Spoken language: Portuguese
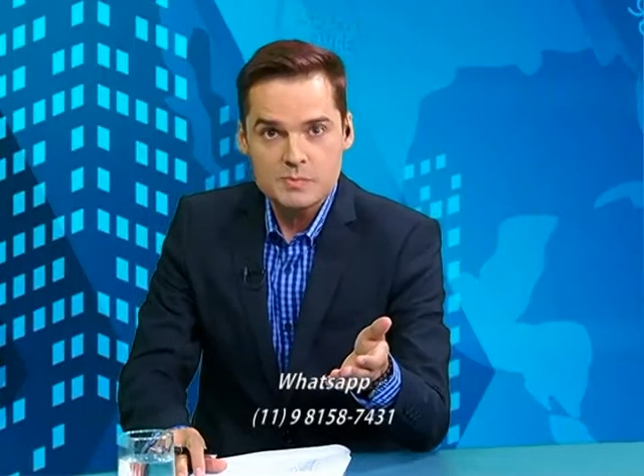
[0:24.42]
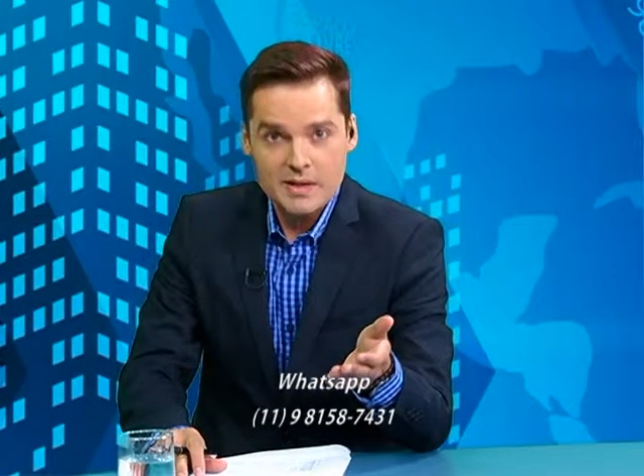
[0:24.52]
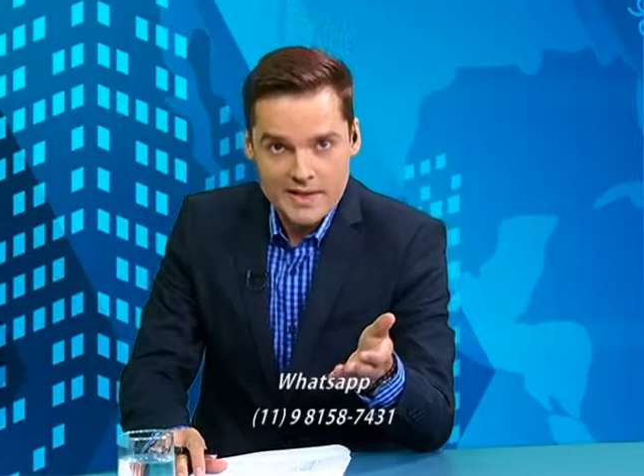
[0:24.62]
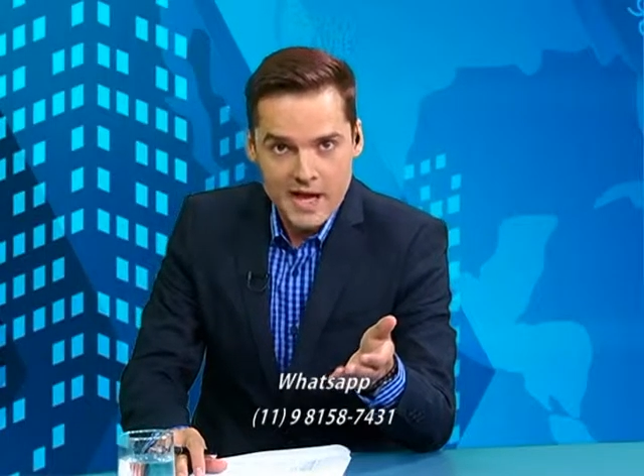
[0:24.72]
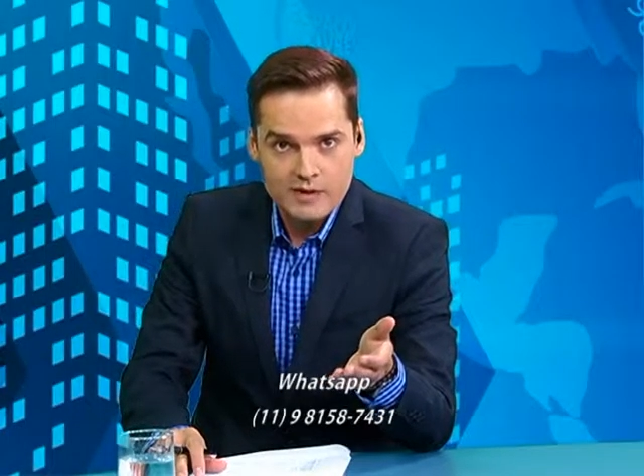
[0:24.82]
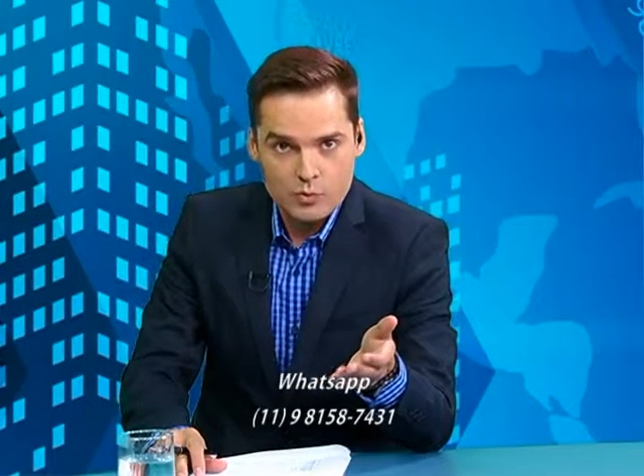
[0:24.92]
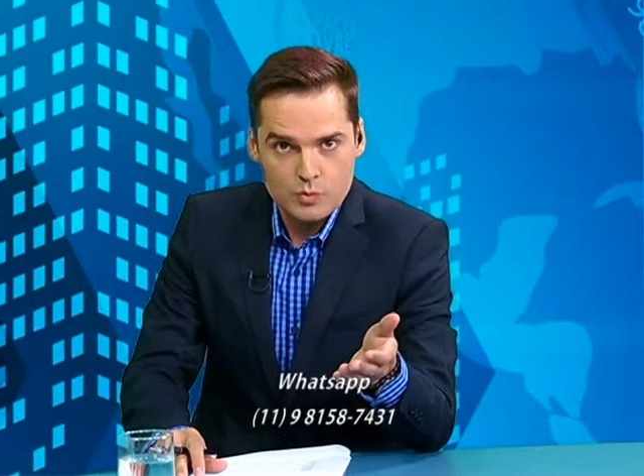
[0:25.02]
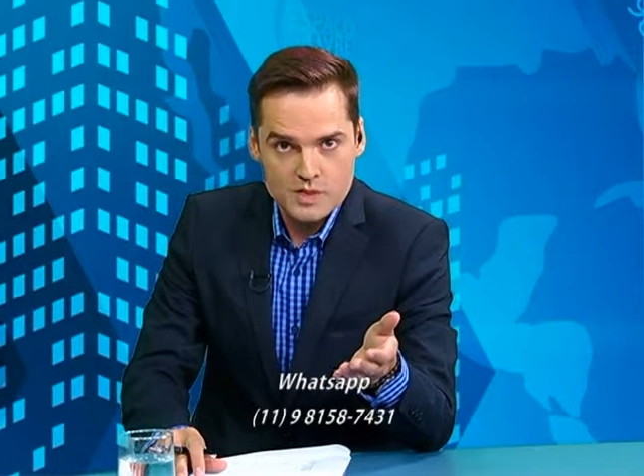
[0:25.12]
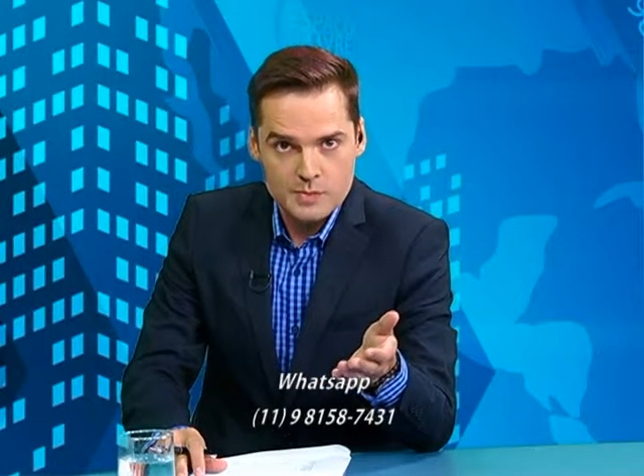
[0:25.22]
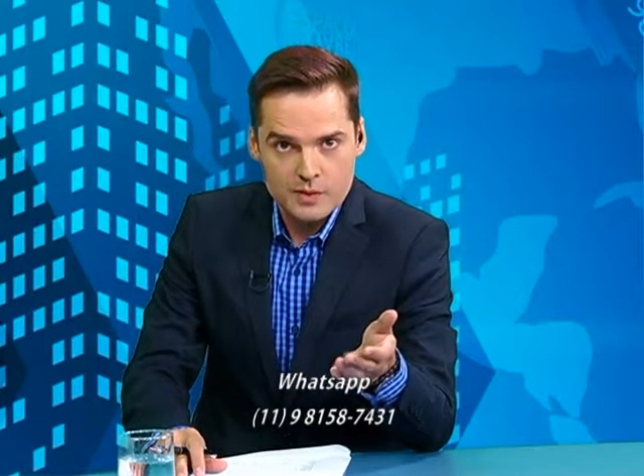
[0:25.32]
mandaram
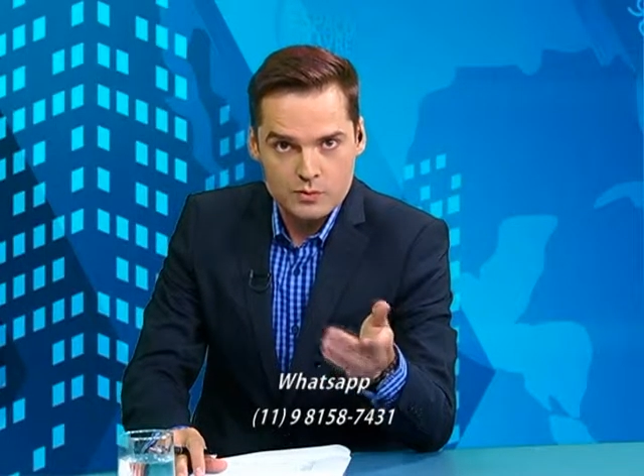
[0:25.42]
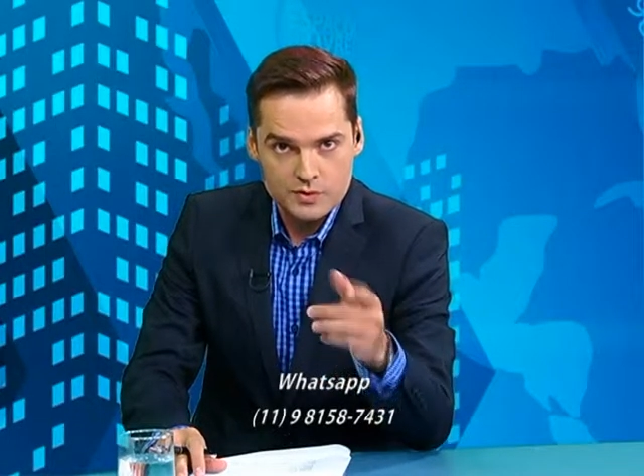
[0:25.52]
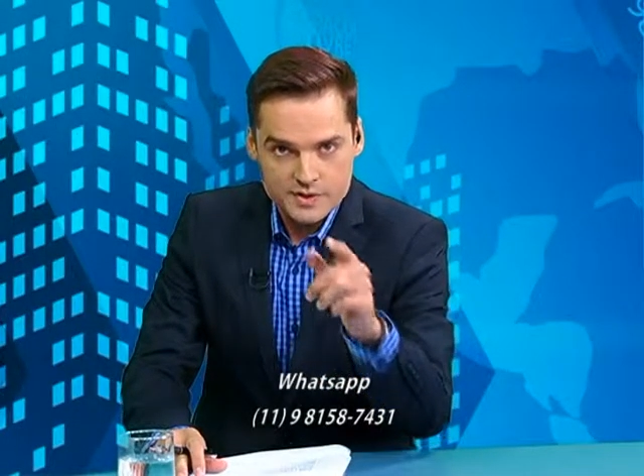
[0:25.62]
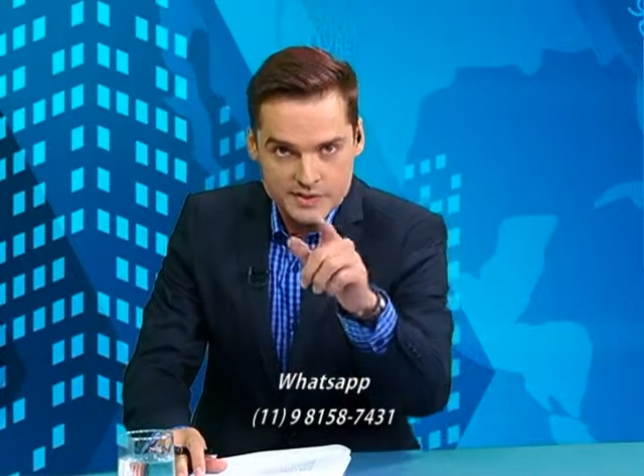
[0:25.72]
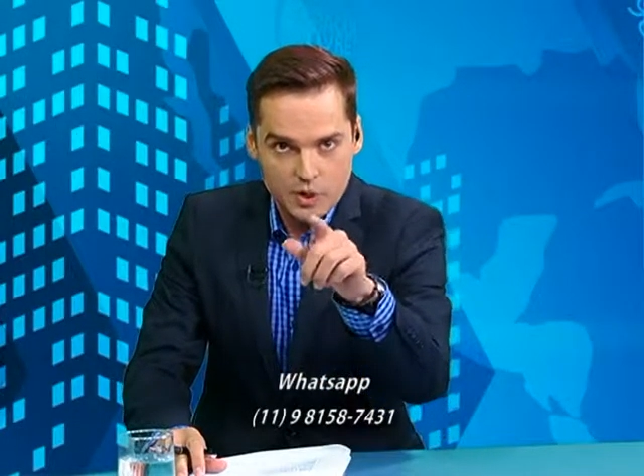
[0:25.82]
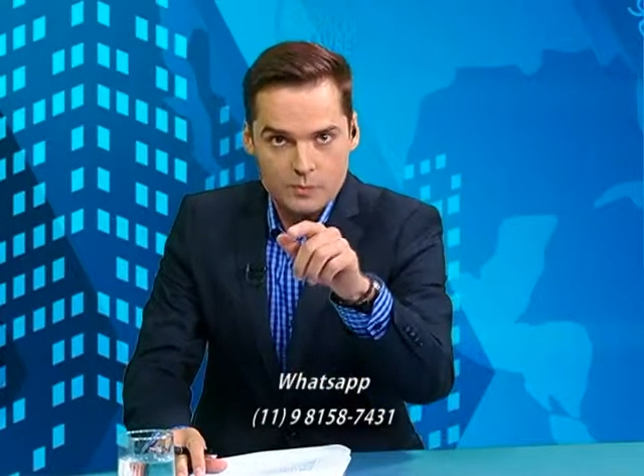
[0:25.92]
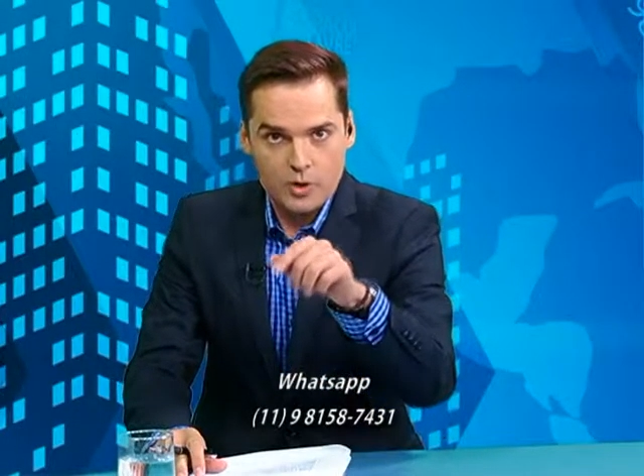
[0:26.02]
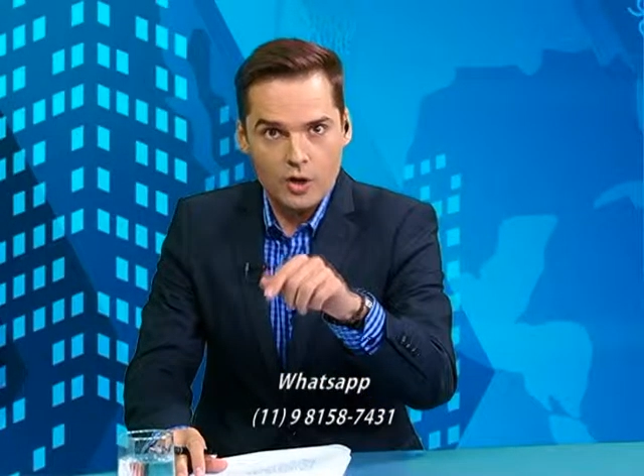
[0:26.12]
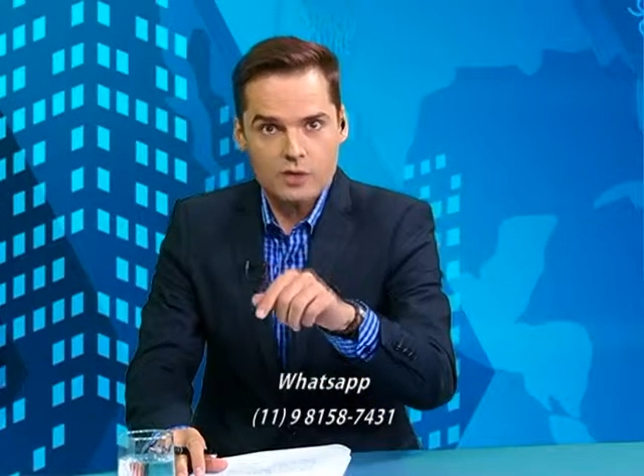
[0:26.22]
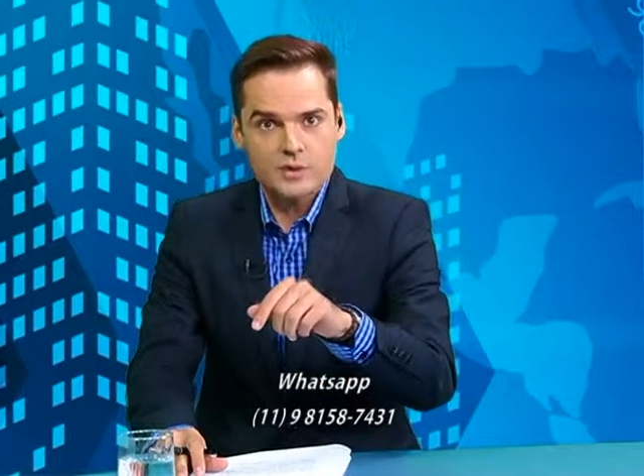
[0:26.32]
algumas perguntas.
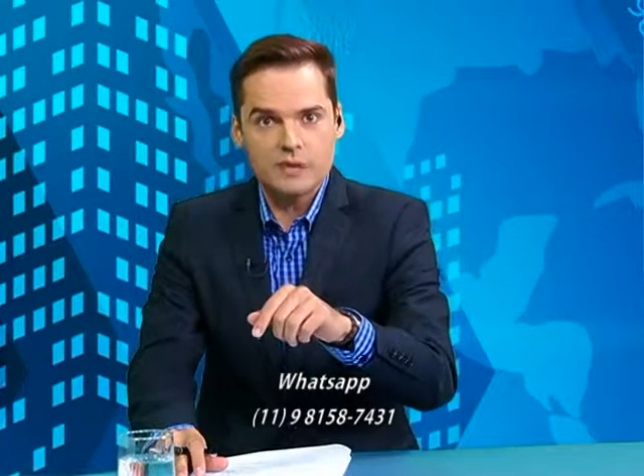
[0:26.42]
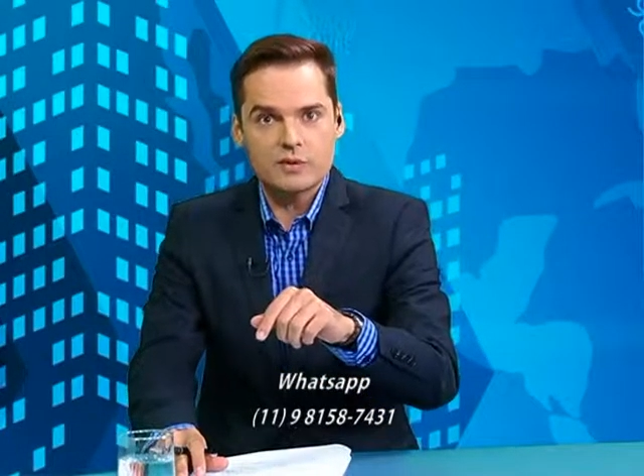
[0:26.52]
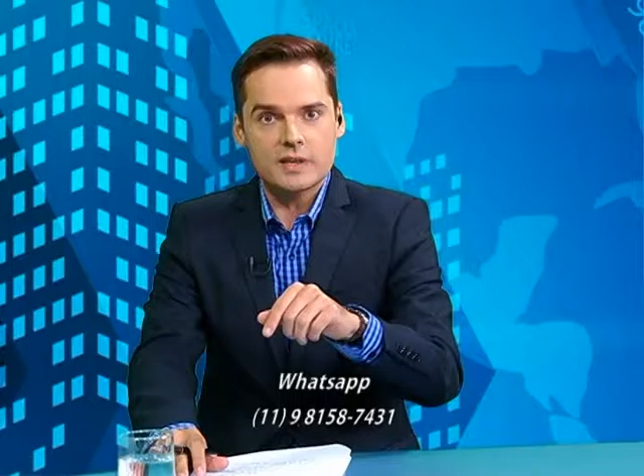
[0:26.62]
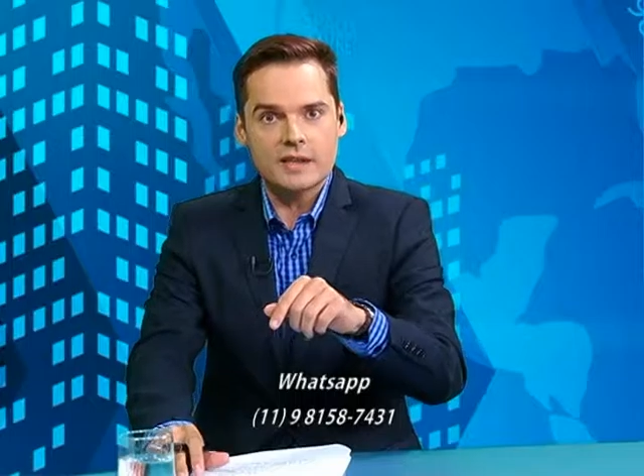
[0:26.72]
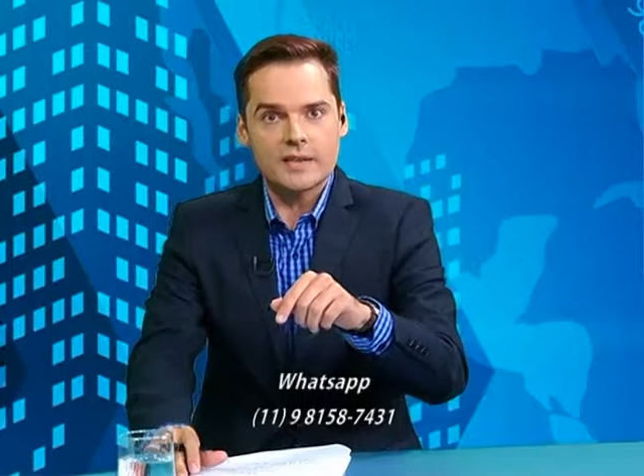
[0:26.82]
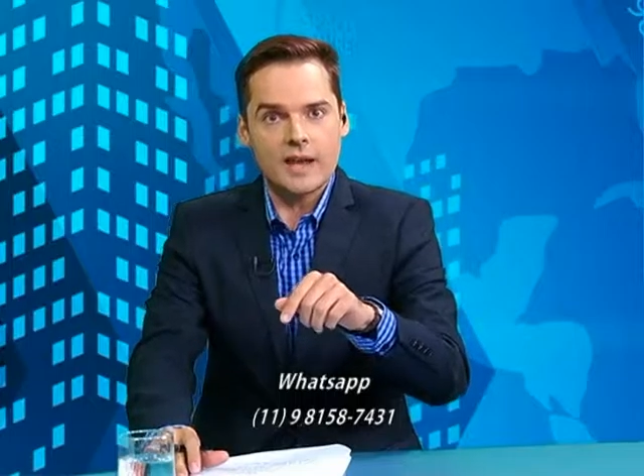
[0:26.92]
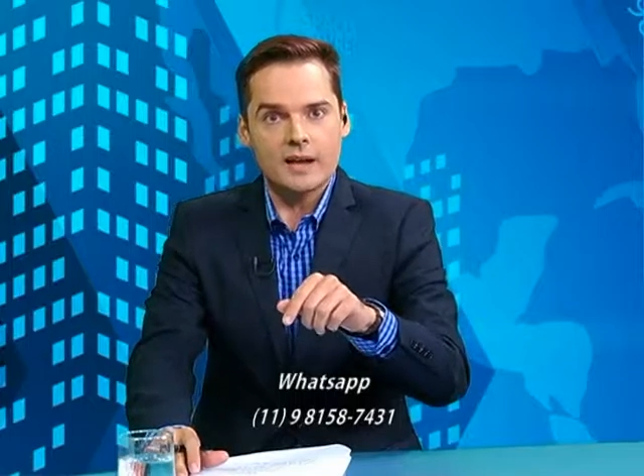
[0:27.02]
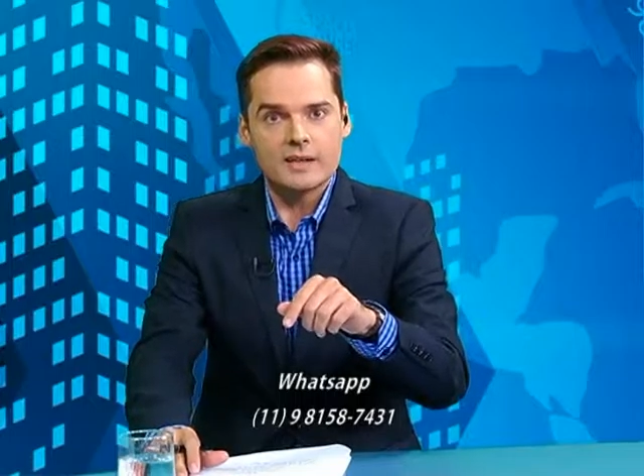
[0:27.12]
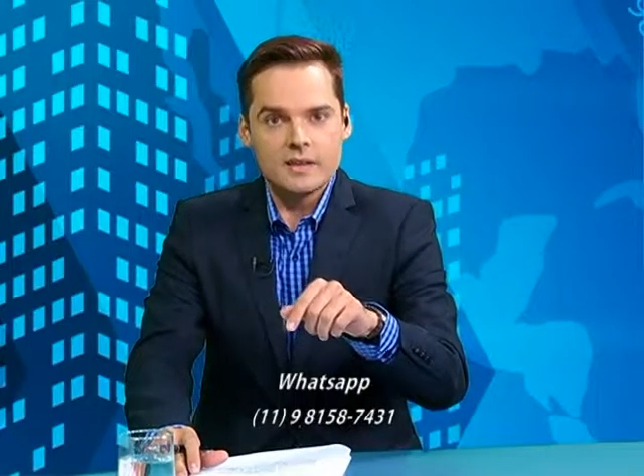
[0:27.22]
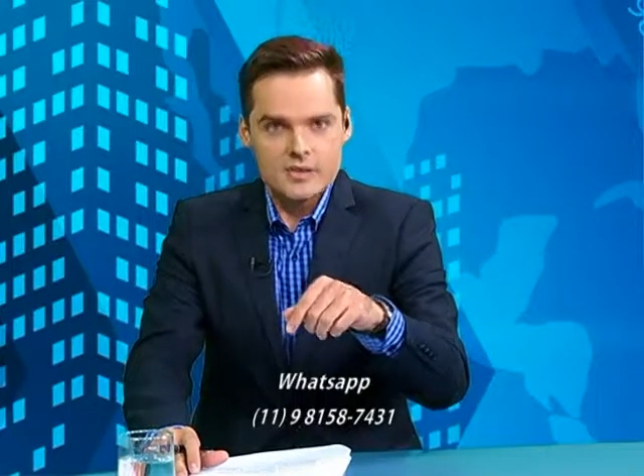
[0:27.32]
Coloca o telefone na tela,